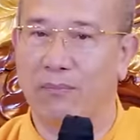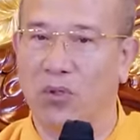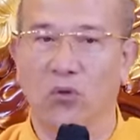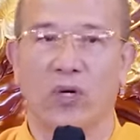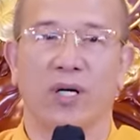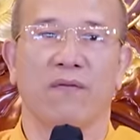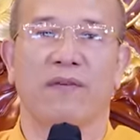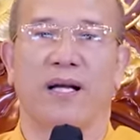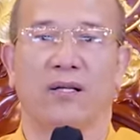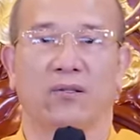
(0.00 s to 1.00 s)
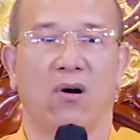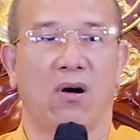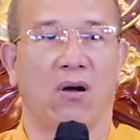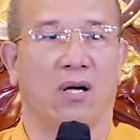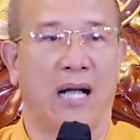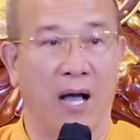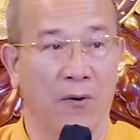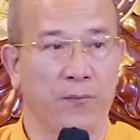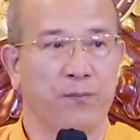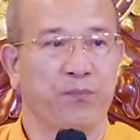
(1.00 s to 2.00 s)
51 tuổi không phải là thọ
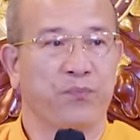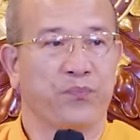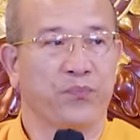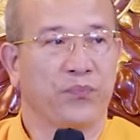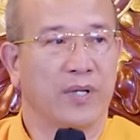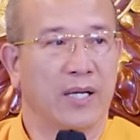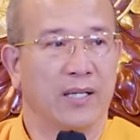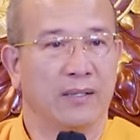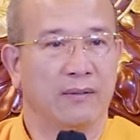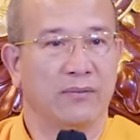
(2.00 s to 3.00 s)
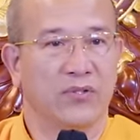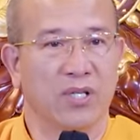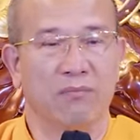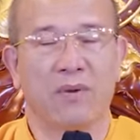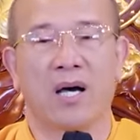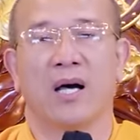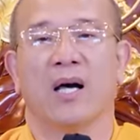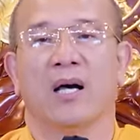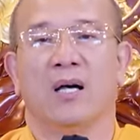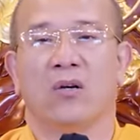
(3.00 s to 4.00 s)
cao đó. nhưng mà
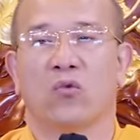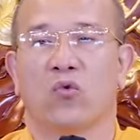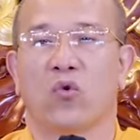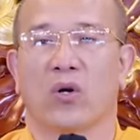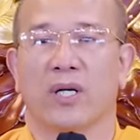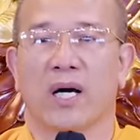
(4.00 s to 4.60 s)
cuộc